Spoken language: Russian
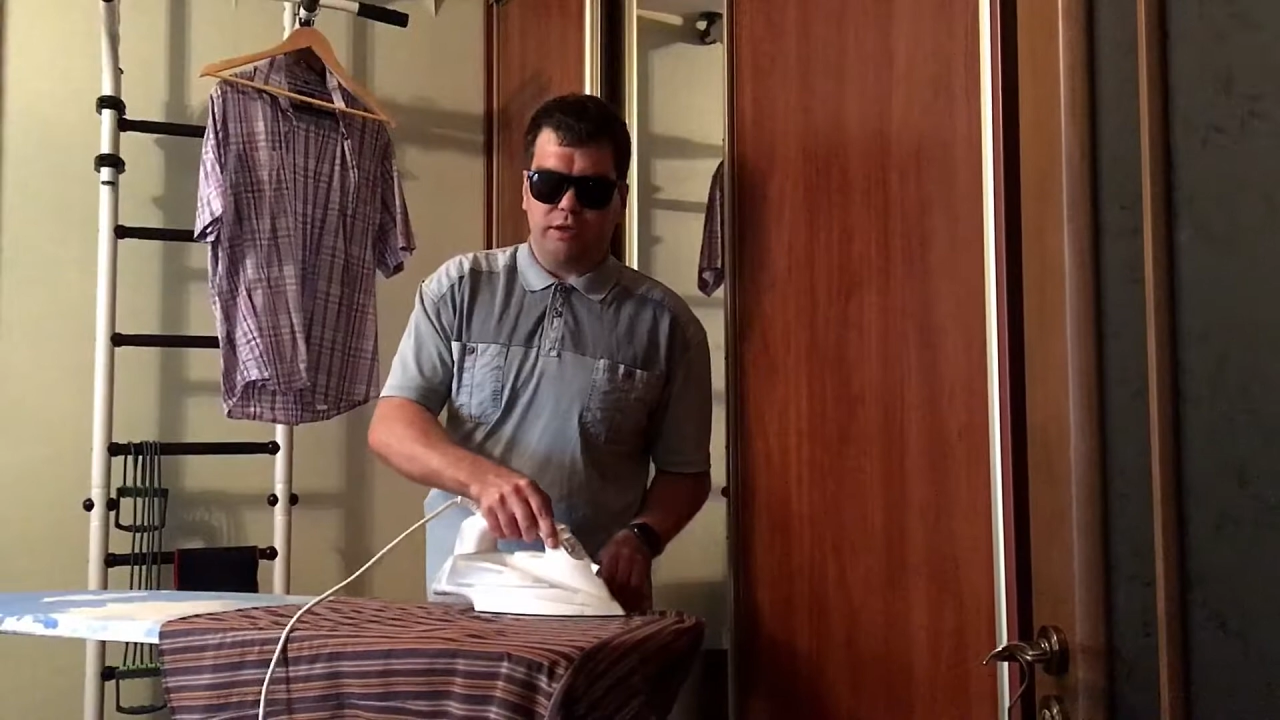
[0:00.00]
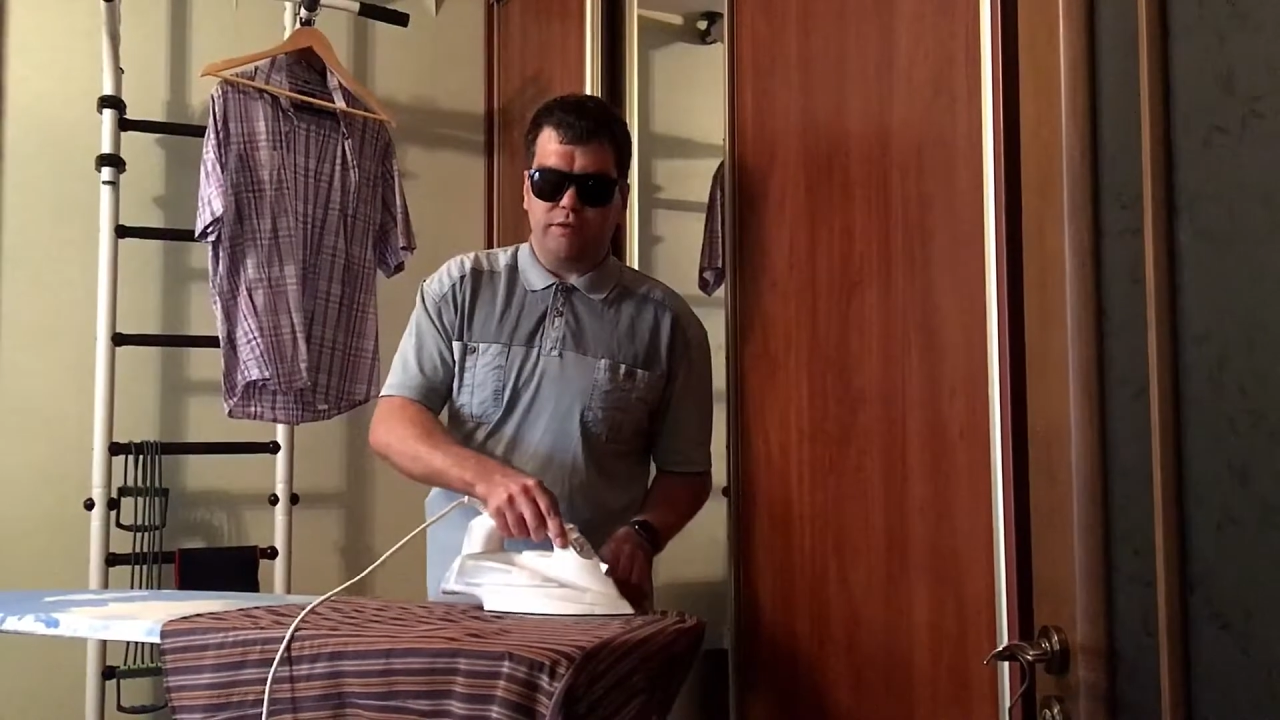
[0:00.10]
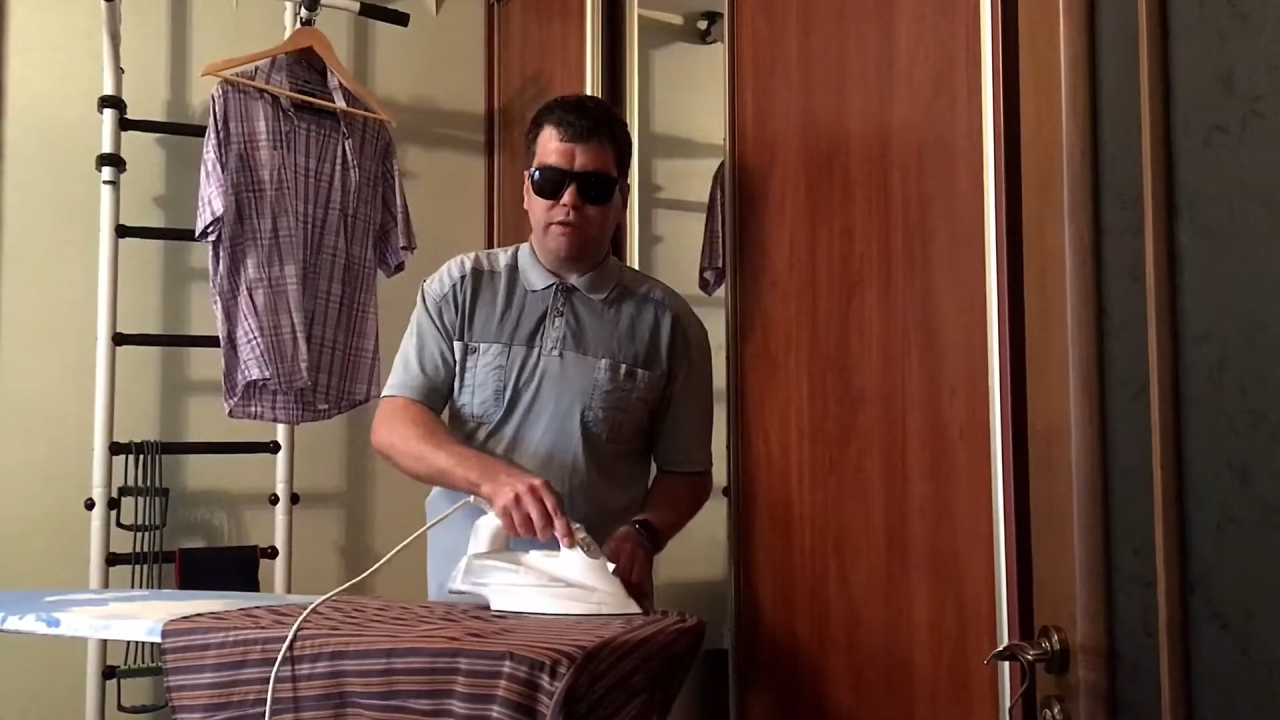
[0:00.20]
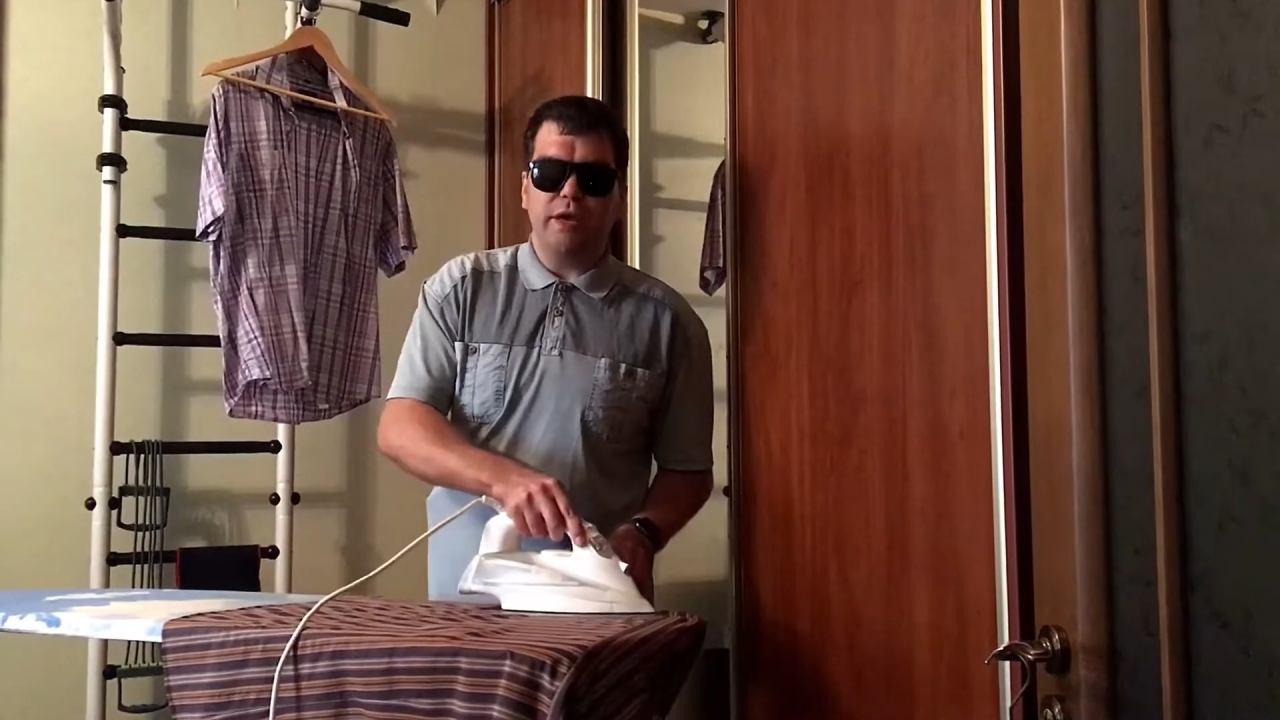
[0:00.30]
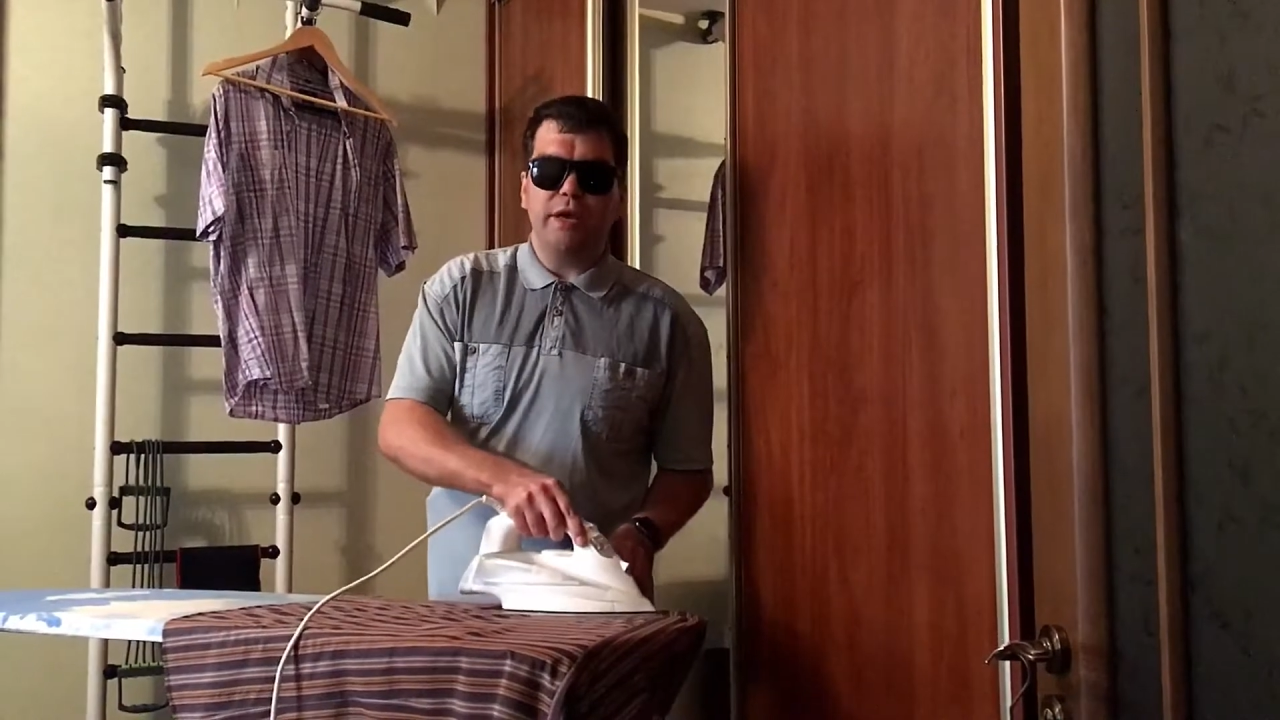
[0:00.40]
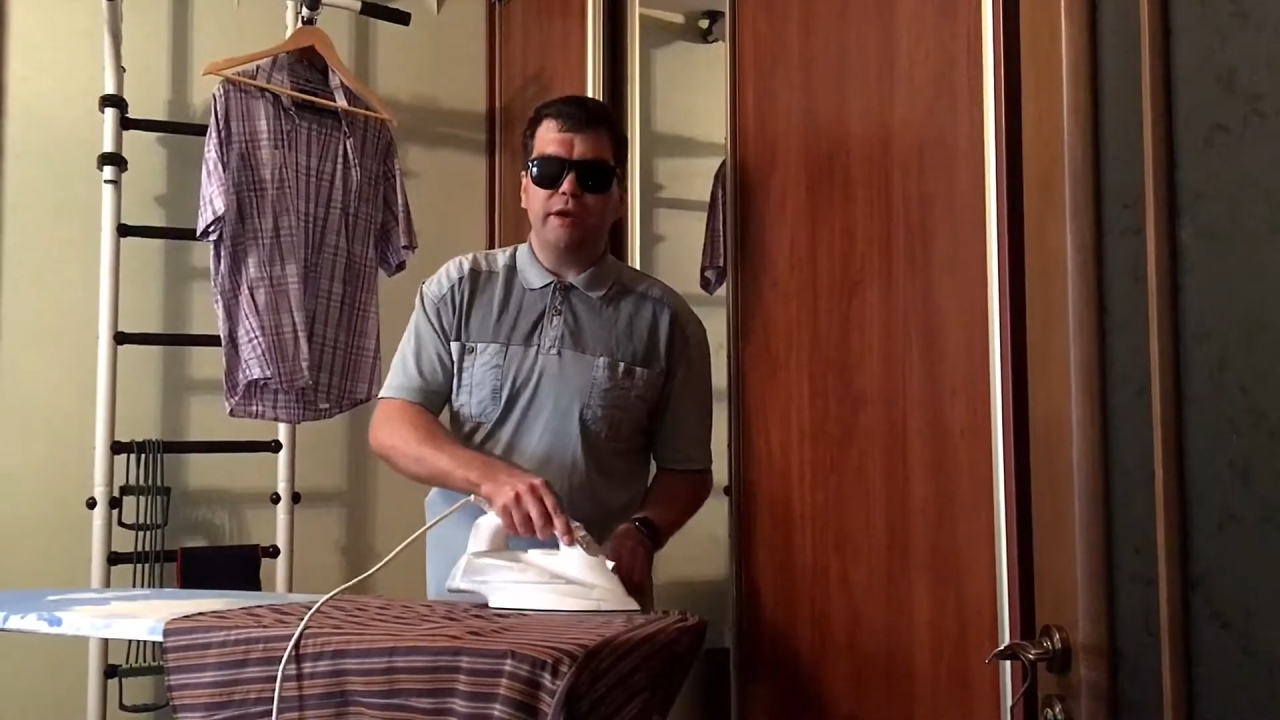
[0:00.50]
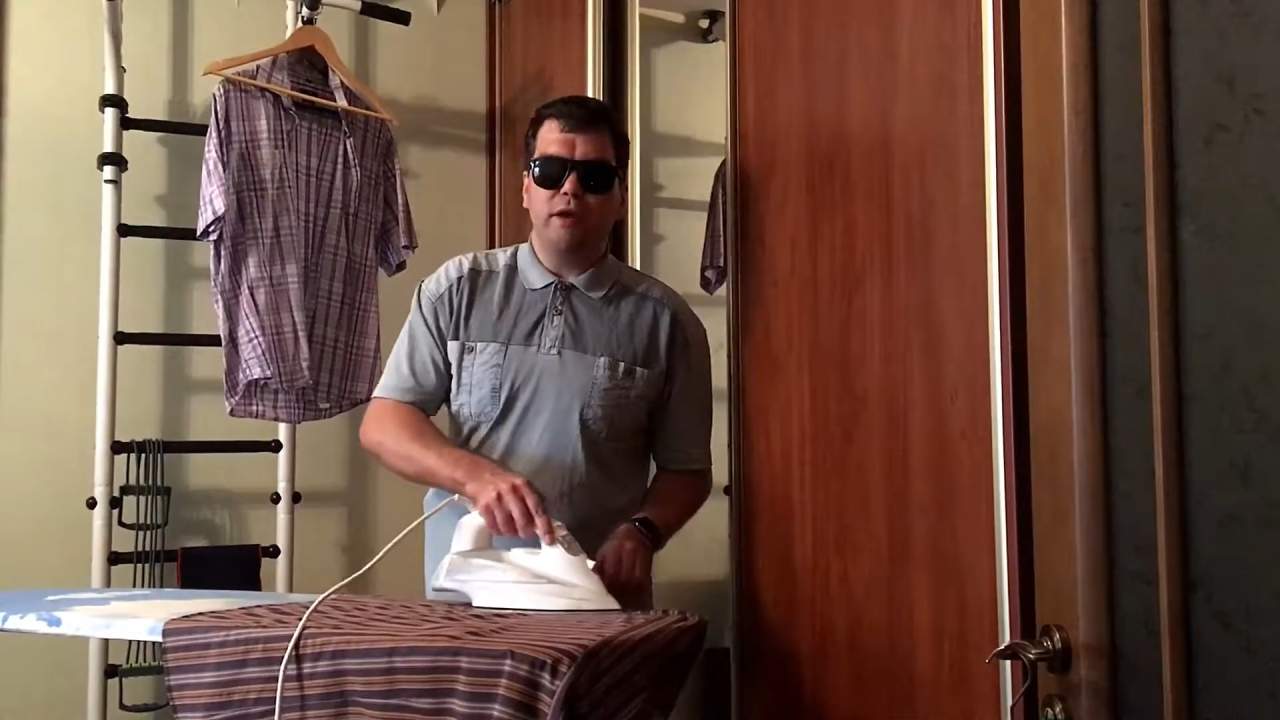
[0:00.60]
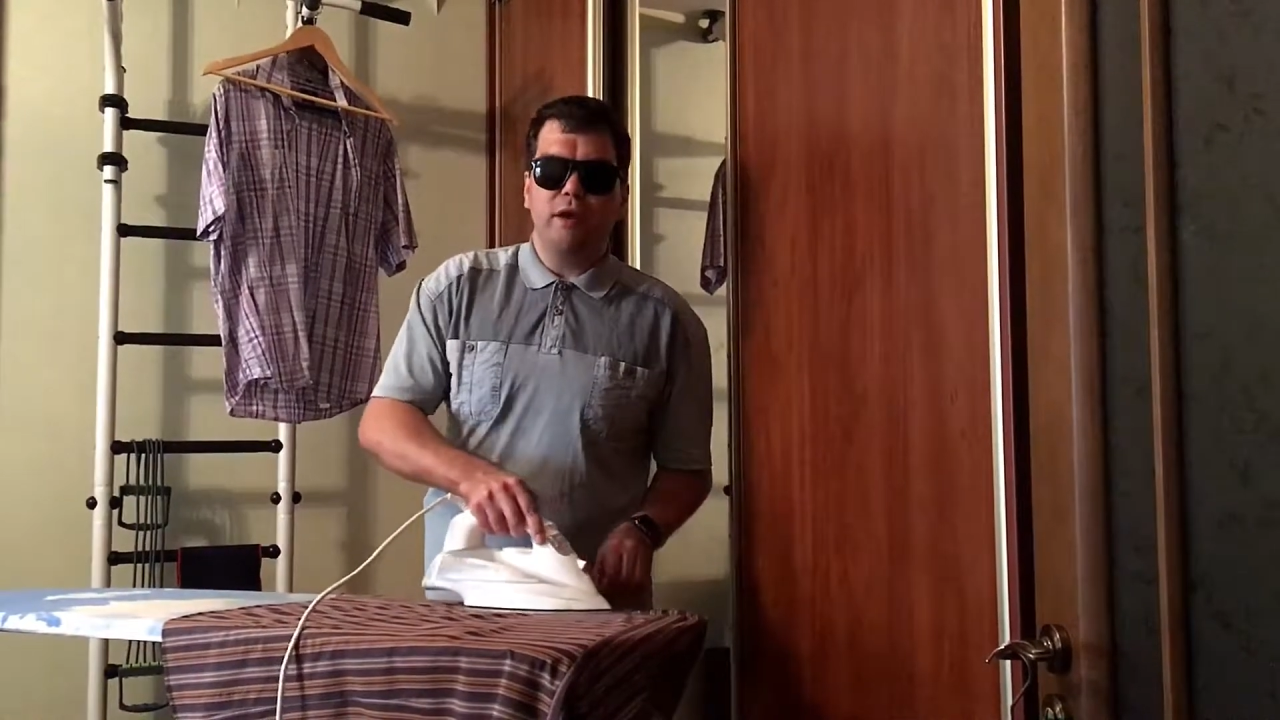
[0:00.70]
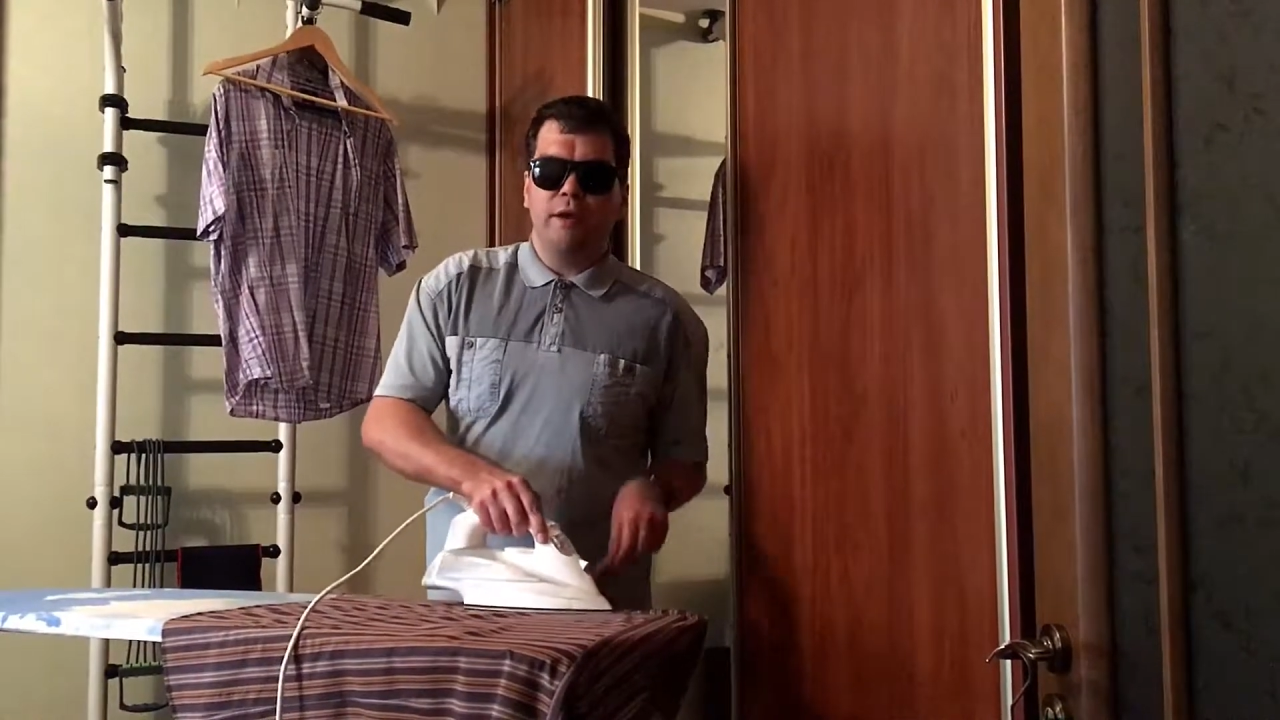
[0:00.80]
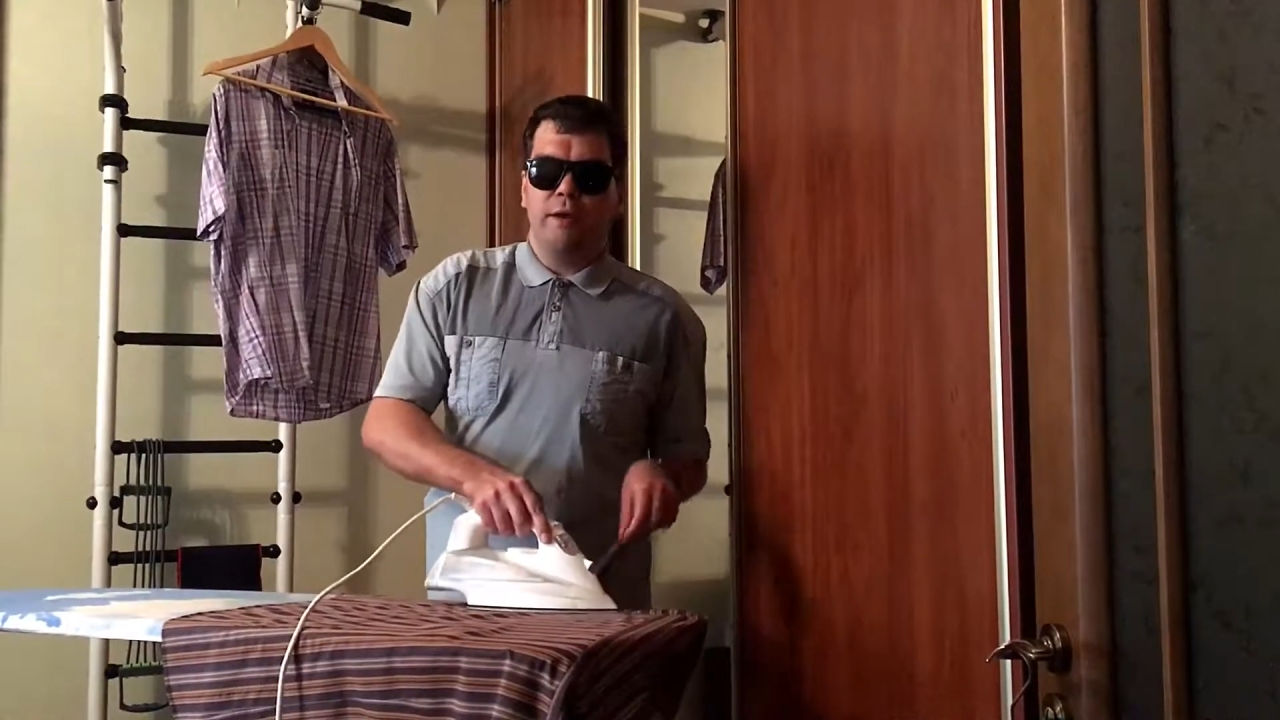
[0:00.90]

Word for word: двери,